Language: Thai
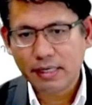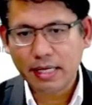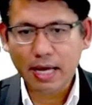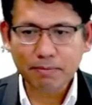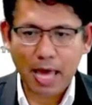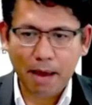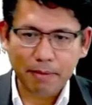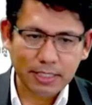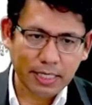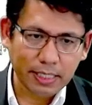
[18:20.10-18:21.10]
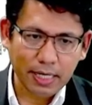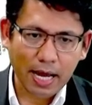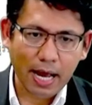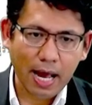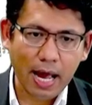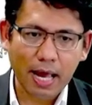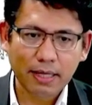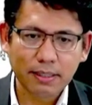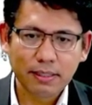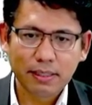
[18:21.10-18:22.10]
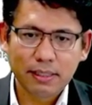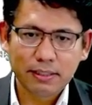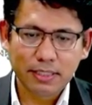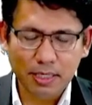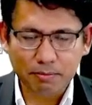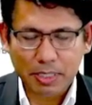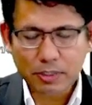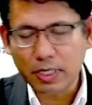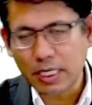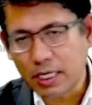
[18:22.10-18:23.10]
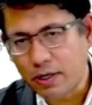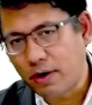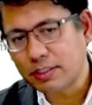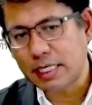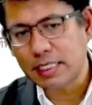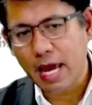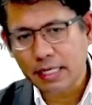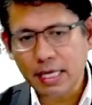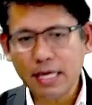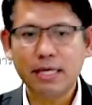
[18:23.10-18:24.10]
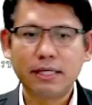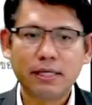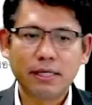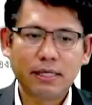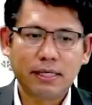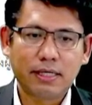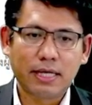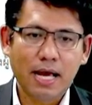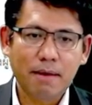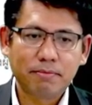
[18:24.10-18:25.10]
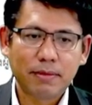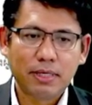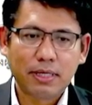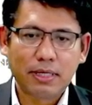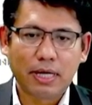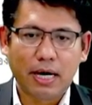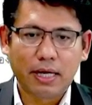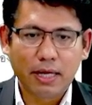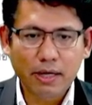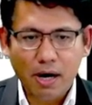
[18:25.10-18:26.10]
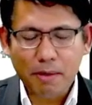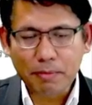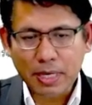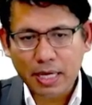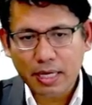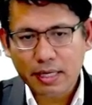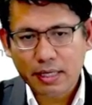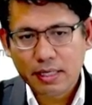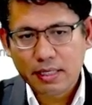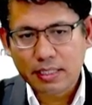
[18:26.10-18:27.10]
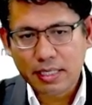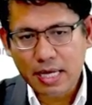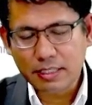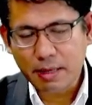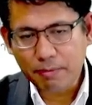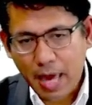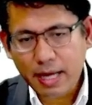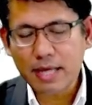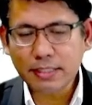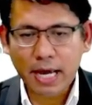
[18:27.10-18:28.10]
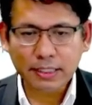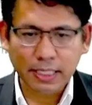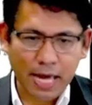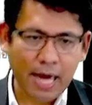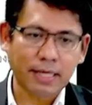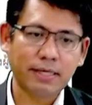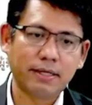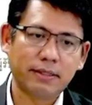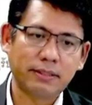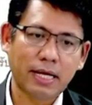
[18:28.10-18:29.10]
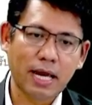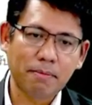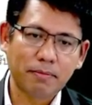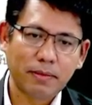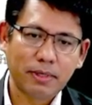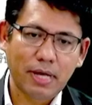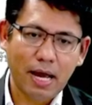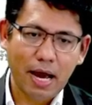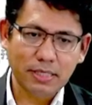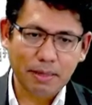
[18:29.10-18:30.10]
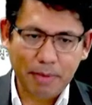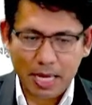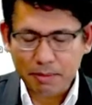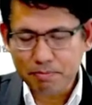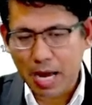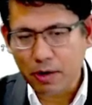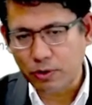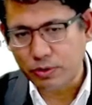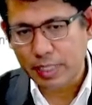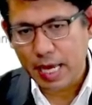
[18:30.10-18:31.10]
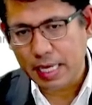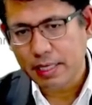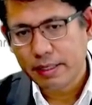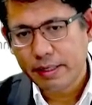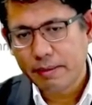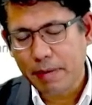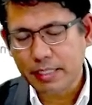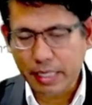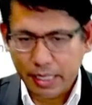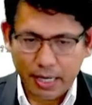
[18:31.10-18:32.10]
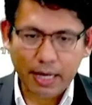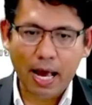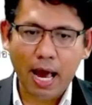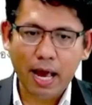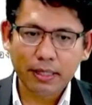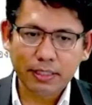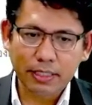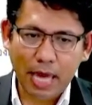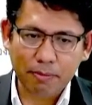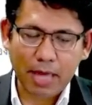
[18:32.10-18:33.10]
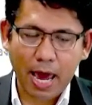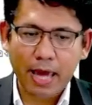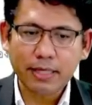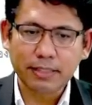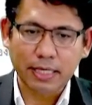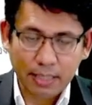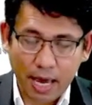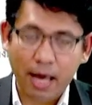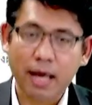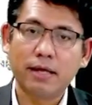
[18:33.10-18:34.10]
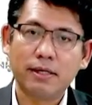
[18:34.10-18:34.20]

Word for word: นะครับตามใบเสนอราคาซึ่งเป็นส่วนหนึ่งของสัญญานี้นะครับแล้วก็มีเงื่อนชำระค่าจ้างยังไงนะครับอาจจะไปปรากฏอยู่ในใบเสนอราคาที่แนบท้ายสัญญา